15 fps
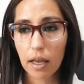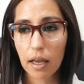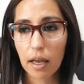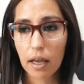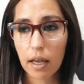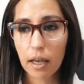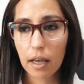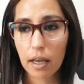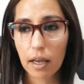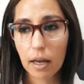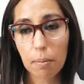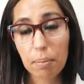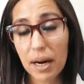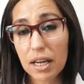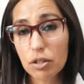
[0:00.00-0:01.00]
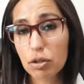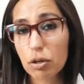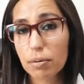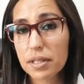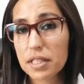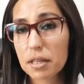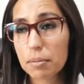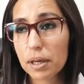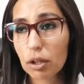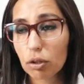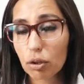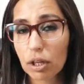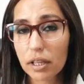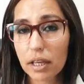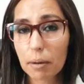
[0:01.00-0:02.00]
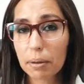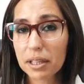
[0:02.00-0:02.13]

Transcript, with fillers: Eh, el plazo del vencimiento es el día